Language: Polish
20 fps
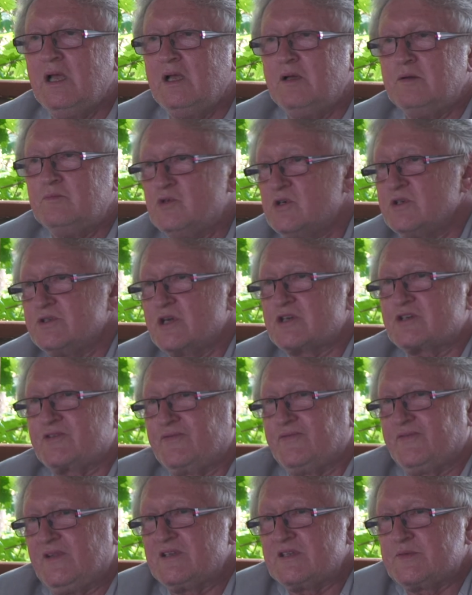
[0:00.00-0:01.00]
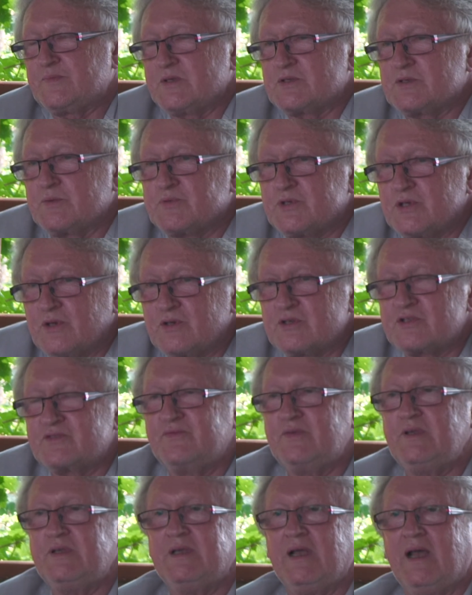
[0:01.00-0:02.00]
Młodzież w ten sposób się
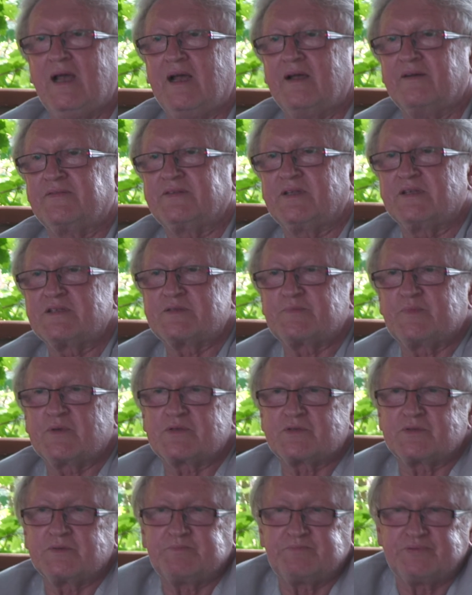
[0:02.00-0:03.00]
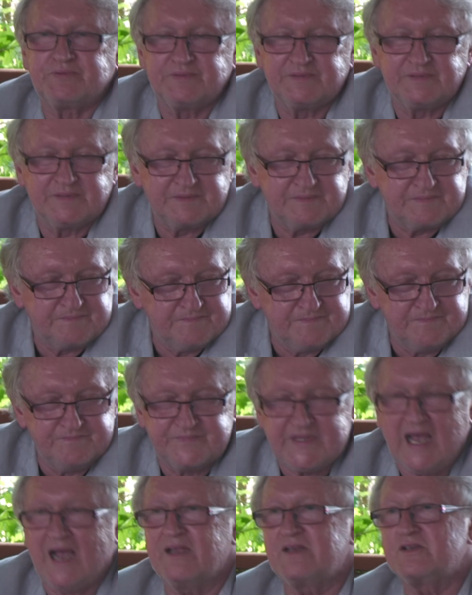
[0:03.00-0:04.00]
rozwija, w ten sposób e,
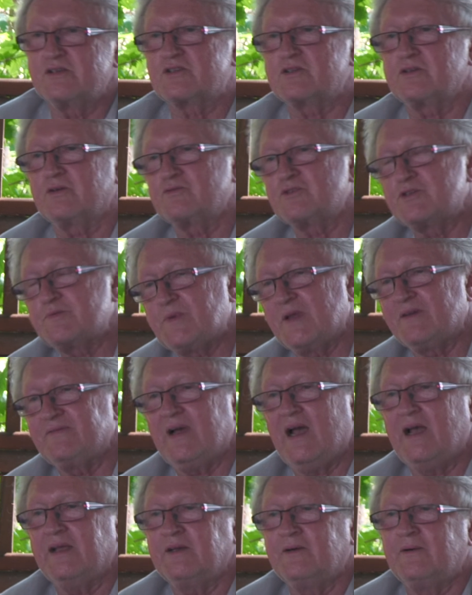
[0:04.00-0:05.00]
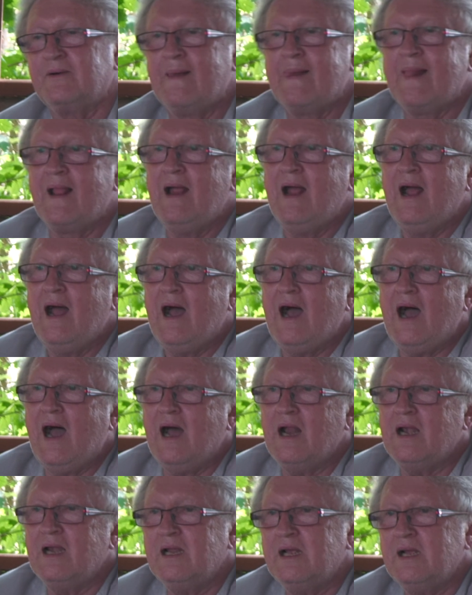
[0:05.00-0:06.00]
tańczą, śpiewają
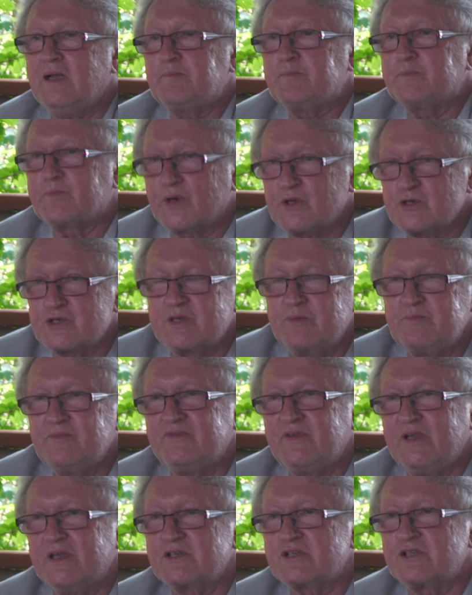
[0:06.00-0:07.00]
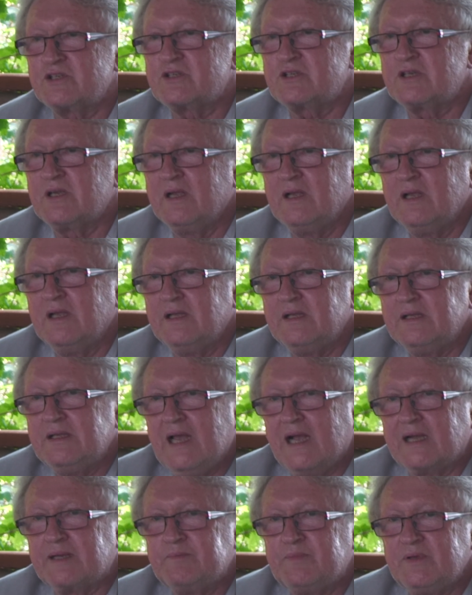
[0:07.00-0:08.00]
ale proszę mi wierzyć,
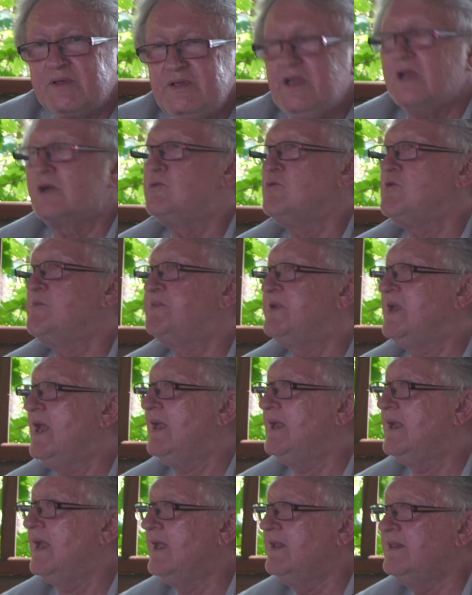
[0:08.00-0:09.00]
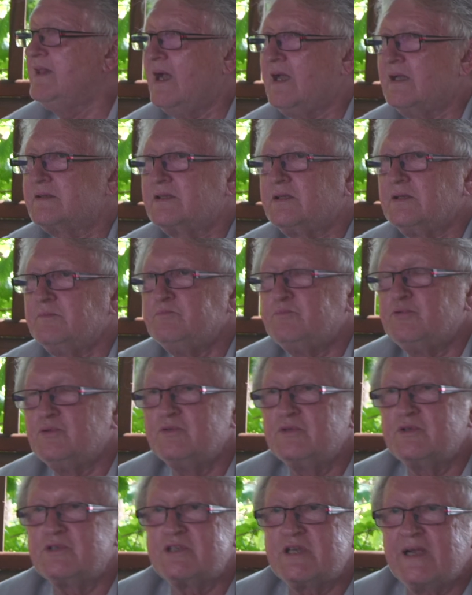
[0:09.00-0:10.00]
jakby nie głupieje na tym
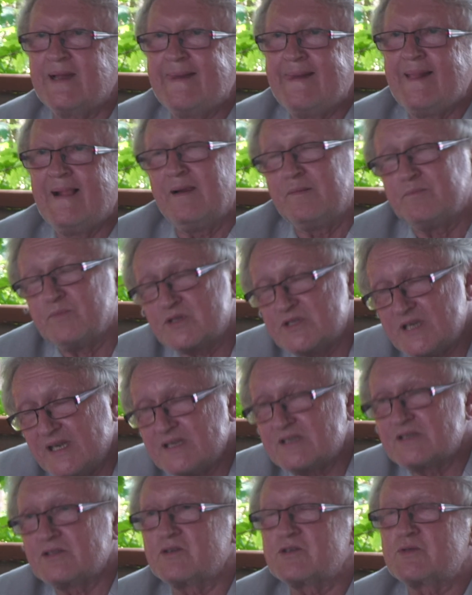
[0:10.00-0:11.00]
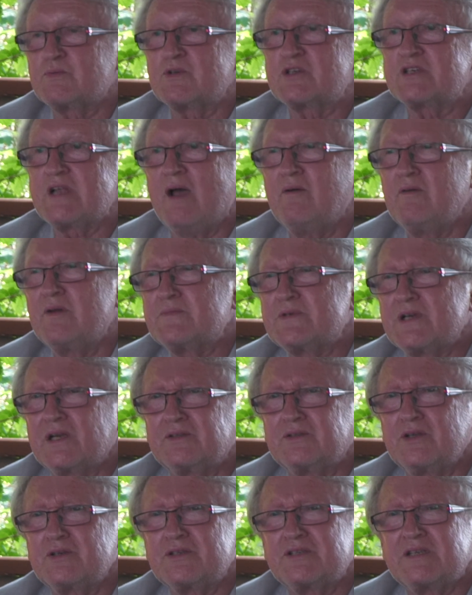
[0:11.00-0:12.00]
punkcie, bo często słyszałem, że
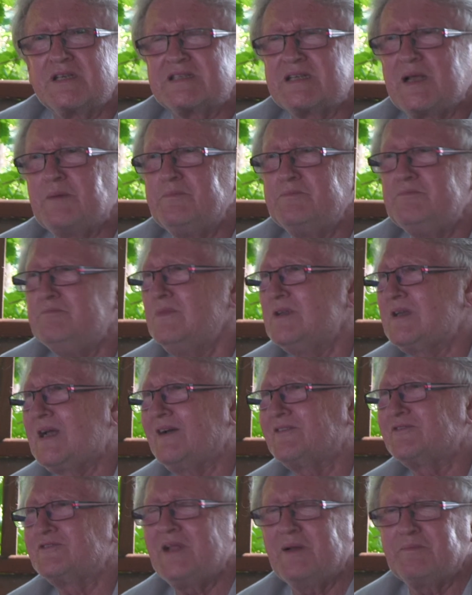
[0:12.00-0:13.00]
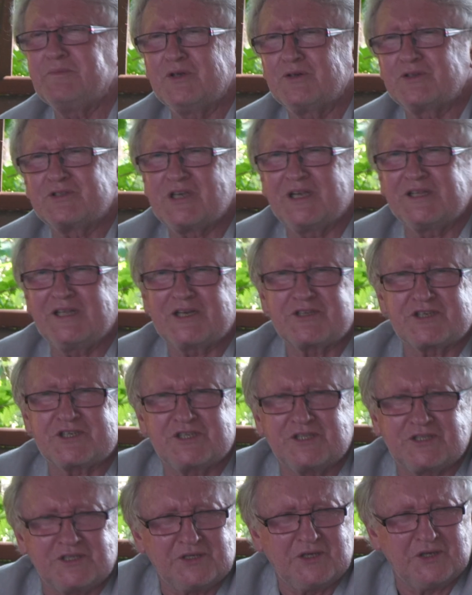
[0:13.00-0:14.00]
ktoś się zamyka w namiocie na
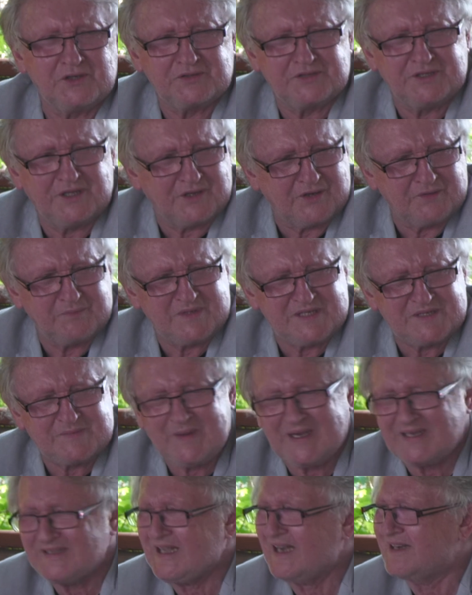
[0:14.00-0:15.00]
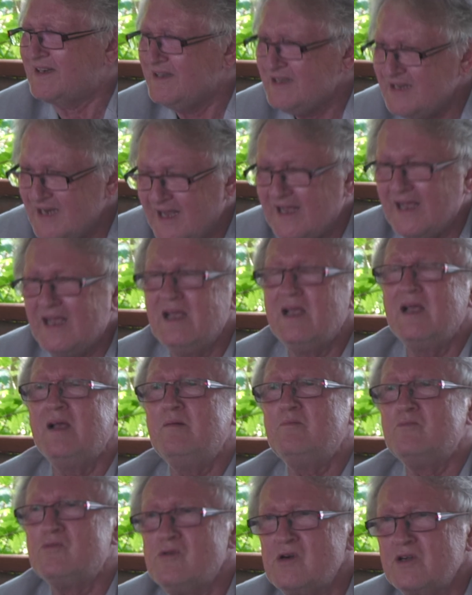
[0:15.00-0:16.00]
trzy tygodnie, robi spektakl. Nie.
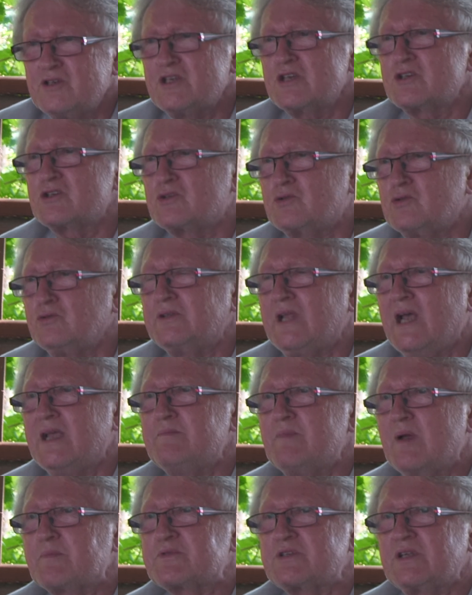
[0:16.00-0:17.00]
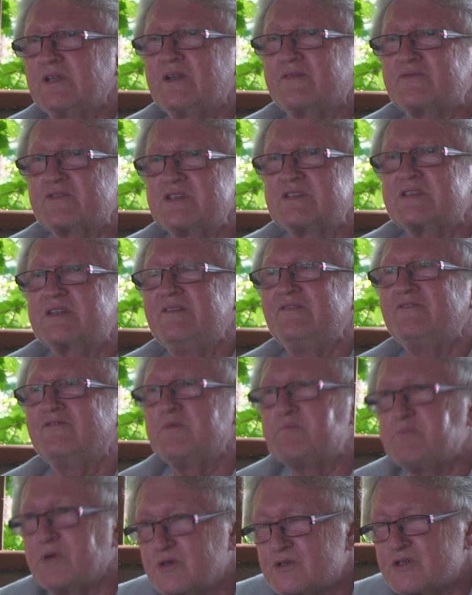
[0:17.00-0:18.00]
Młodzież tutaj ma przede wszystkim
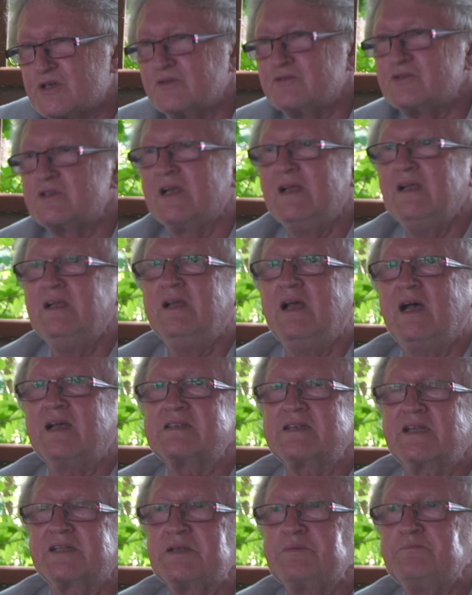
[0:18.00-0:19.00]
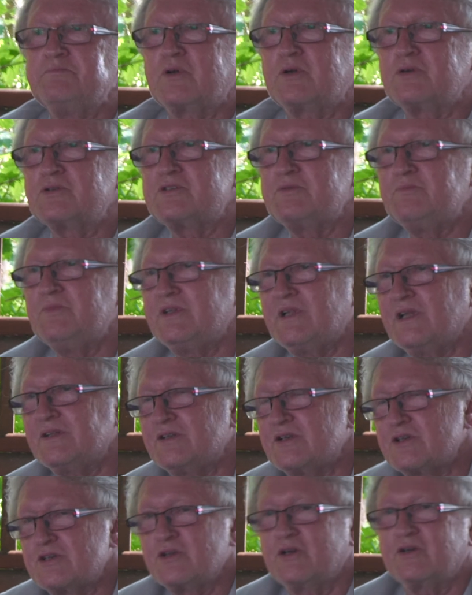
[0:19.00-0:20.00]
wypocząć. A zatem chodzimy
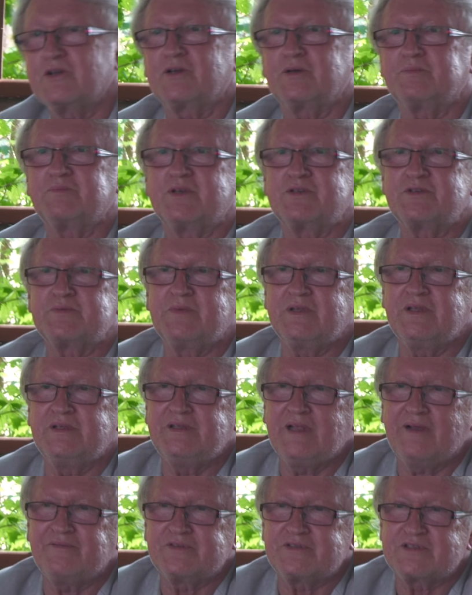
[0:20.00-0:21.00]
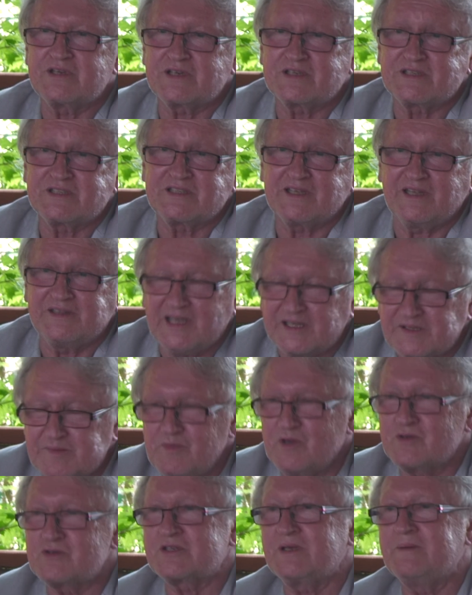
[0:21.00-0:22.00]
nad jezioro, byliśmy na wycieczce nad
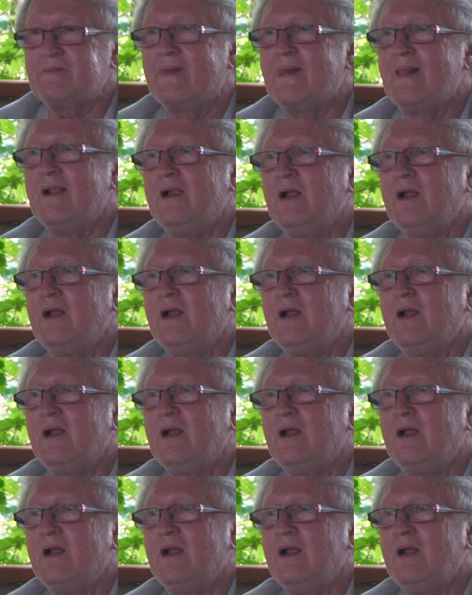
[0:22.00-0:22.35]
morzem.